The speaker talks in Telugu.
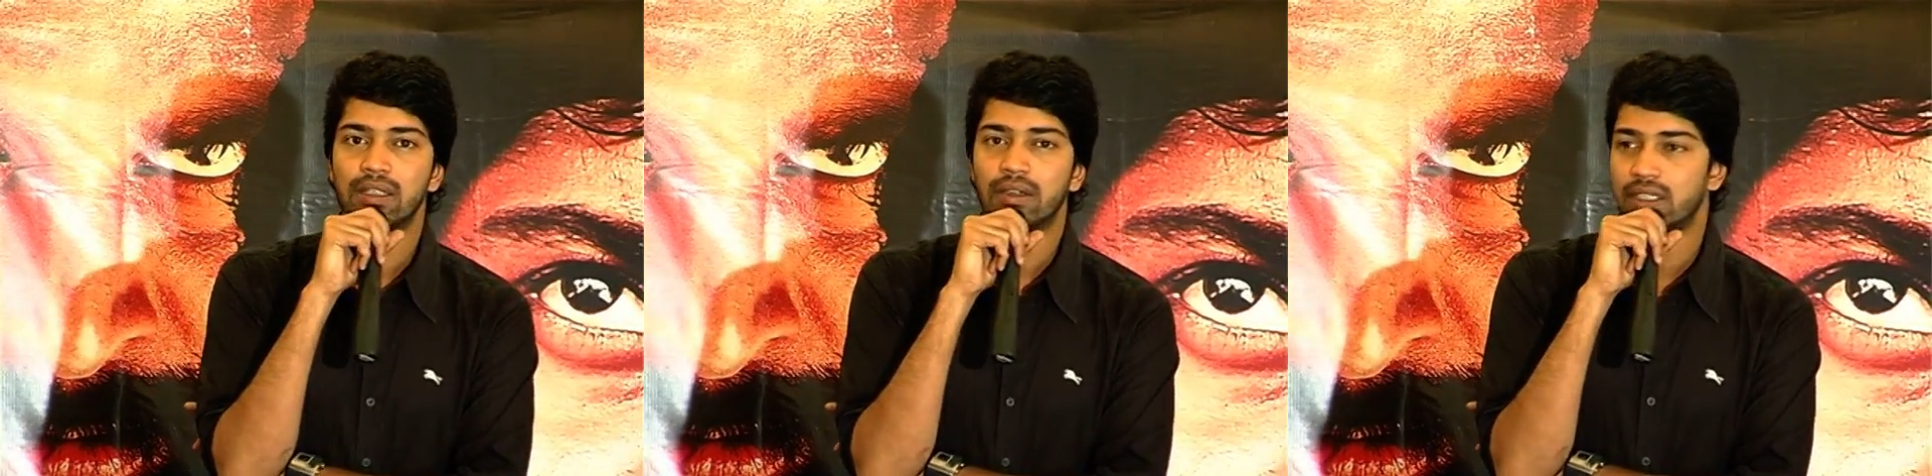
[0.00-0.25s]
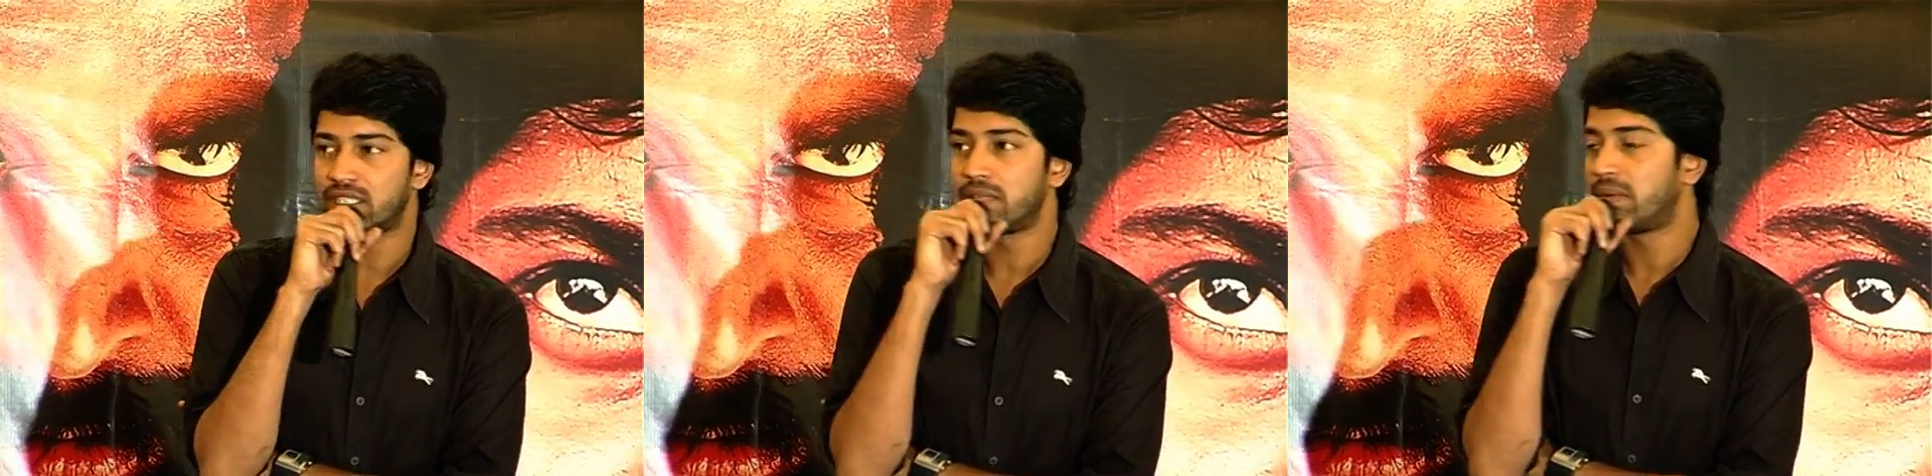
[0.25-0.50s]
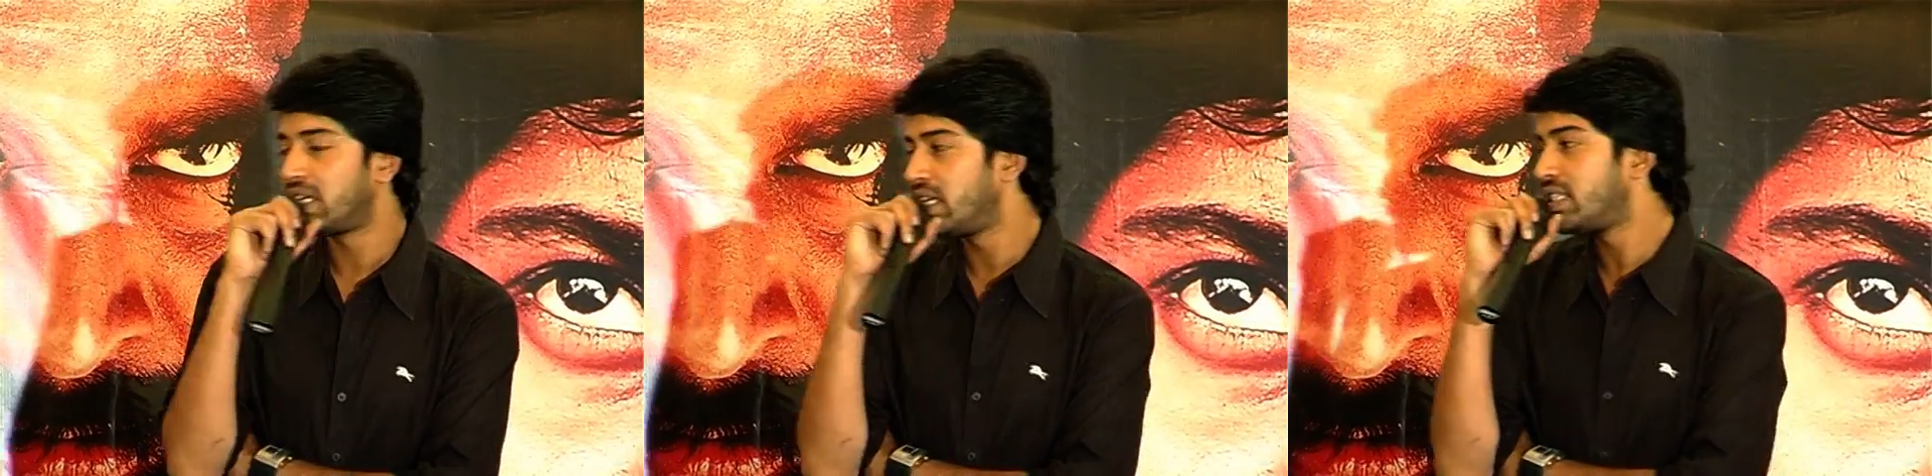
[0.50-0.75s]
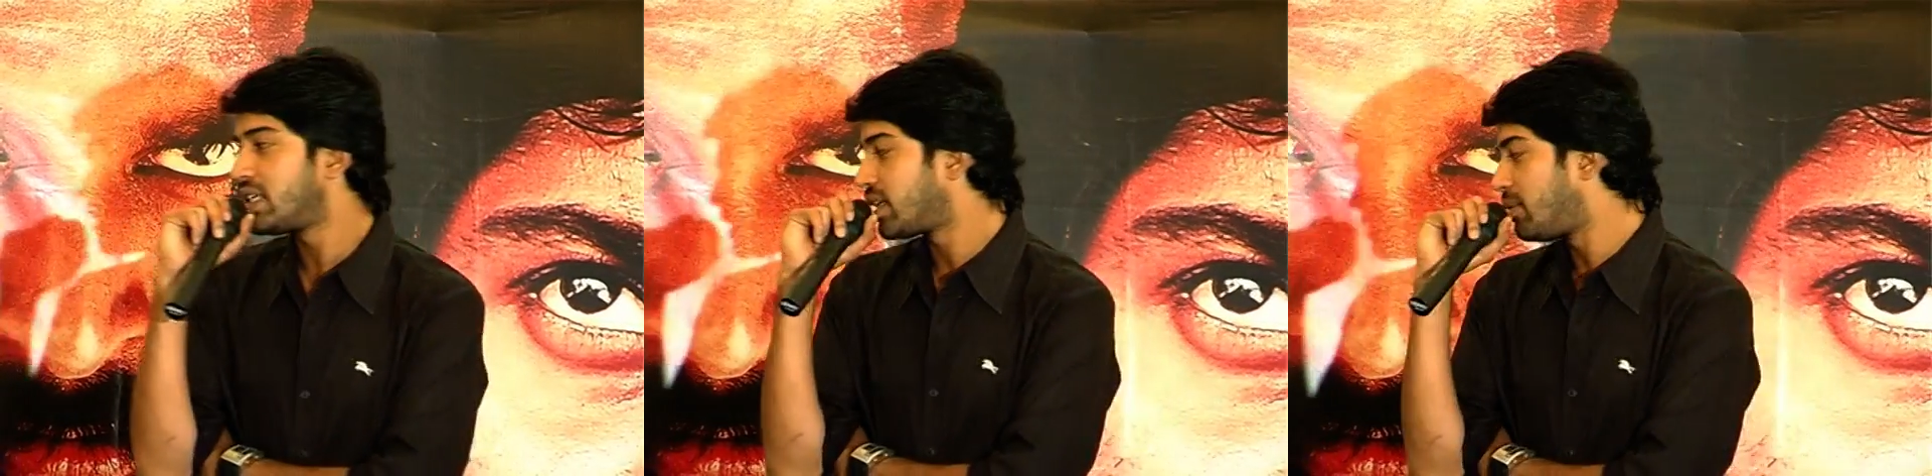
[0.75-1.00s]
అంటే సినిమా
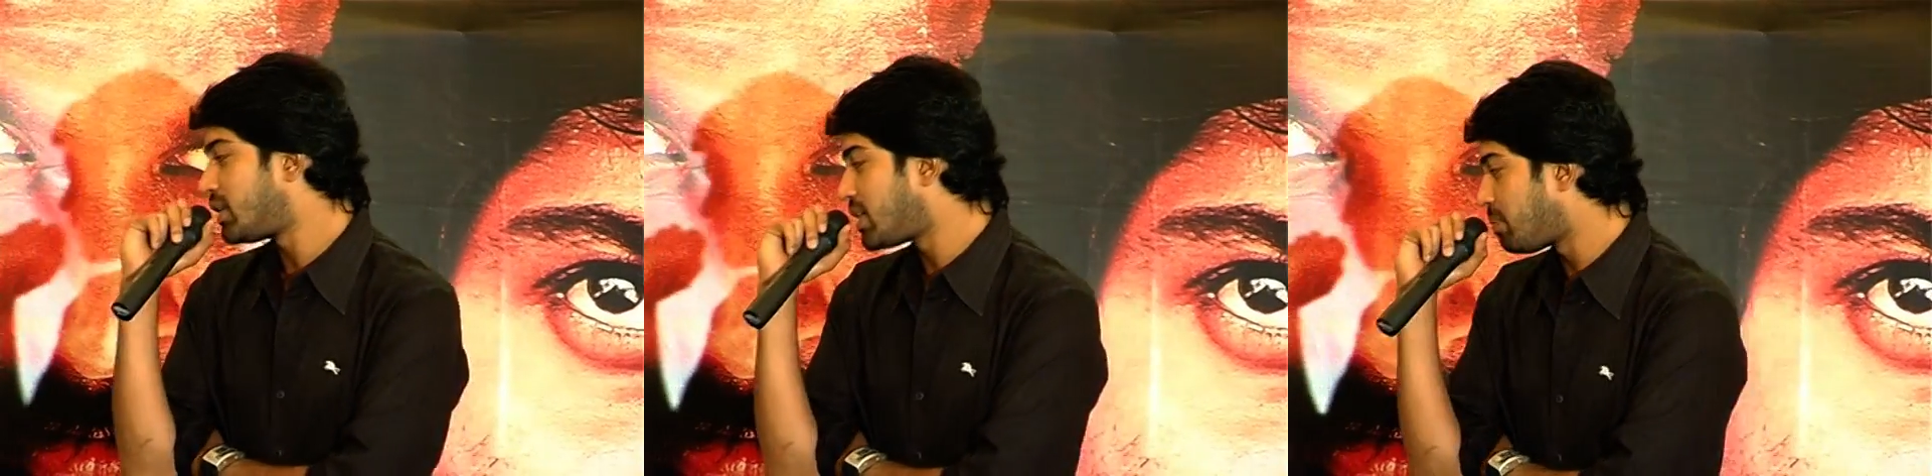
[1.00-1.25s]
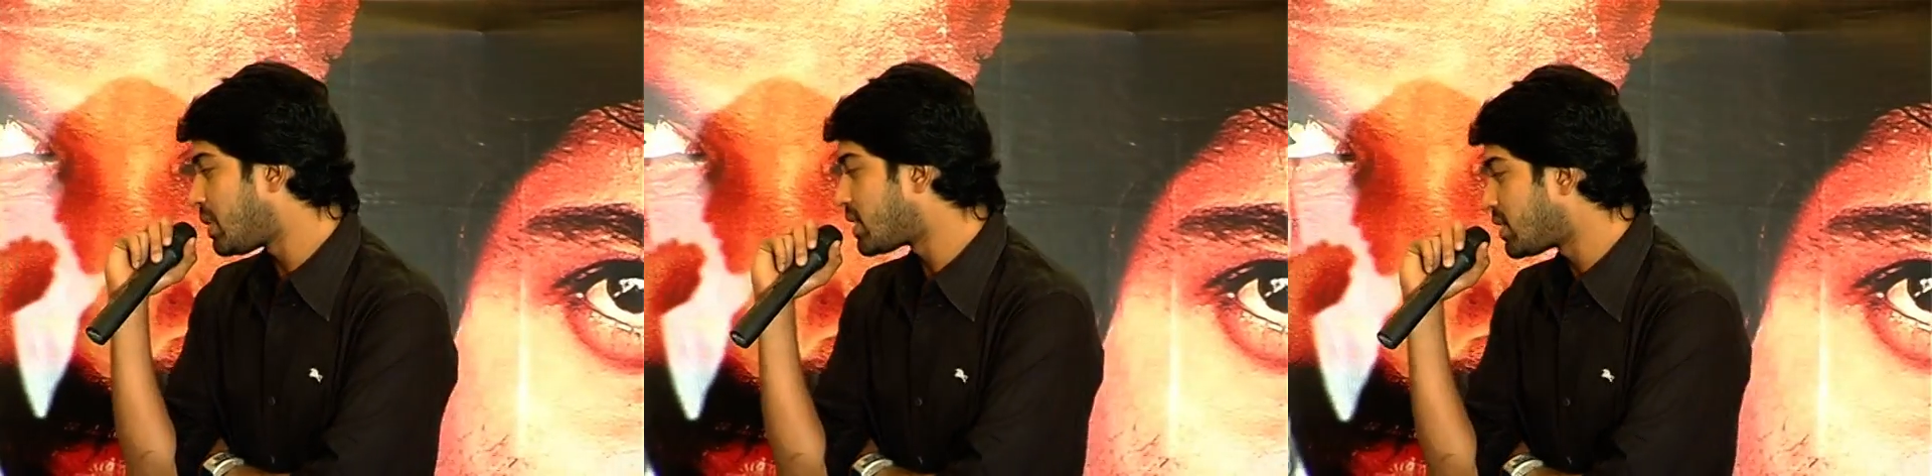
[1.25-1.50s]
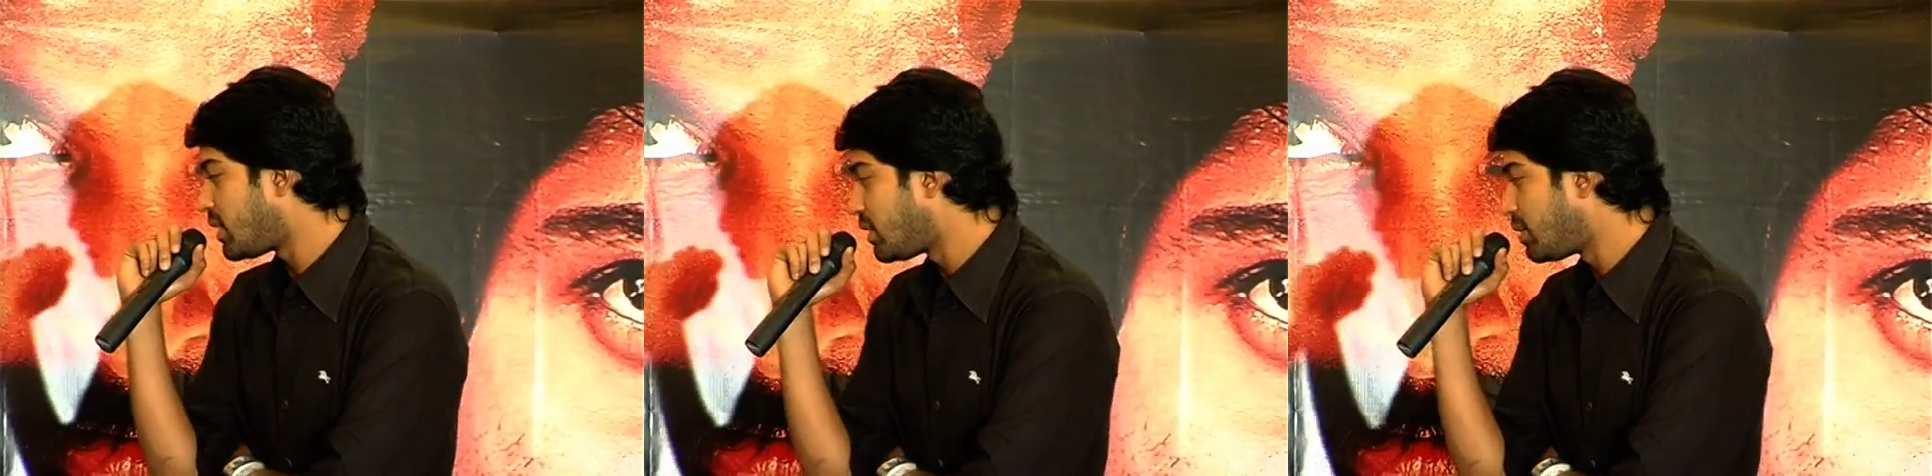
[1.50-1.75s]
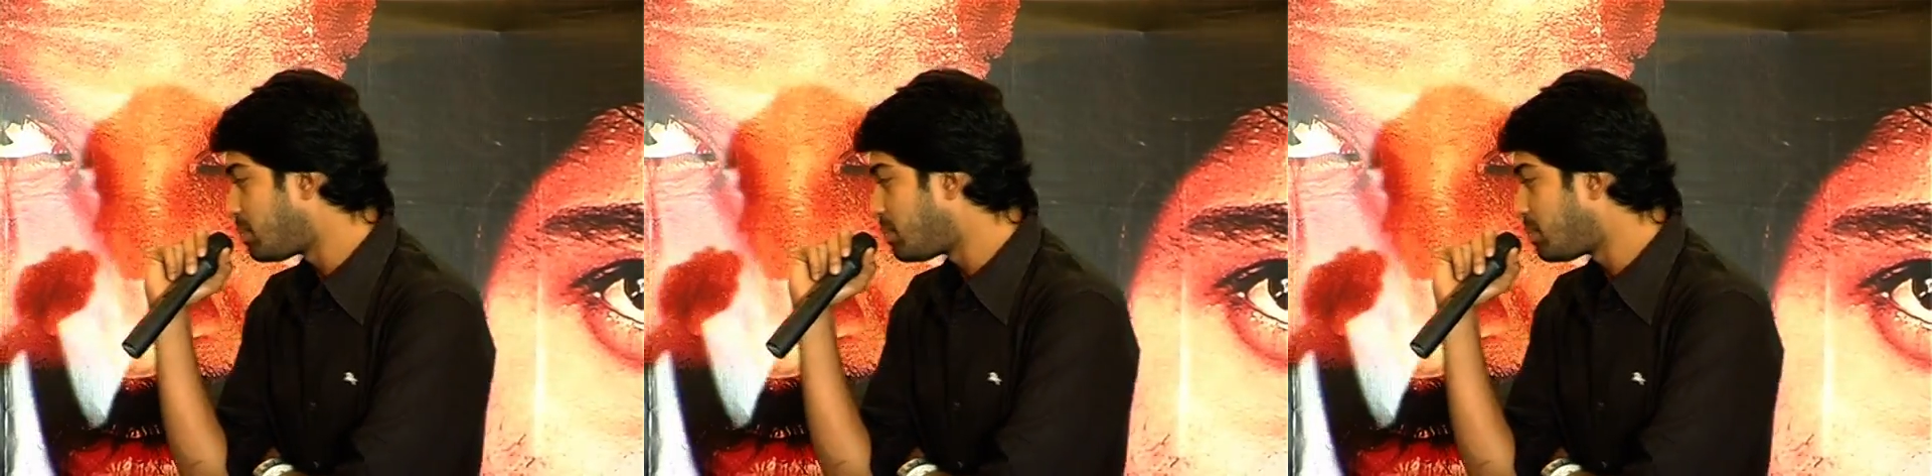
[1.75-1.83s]
రిలీజ్ అయింది కాబట్టి చెప్పేస్తున్నాను అండి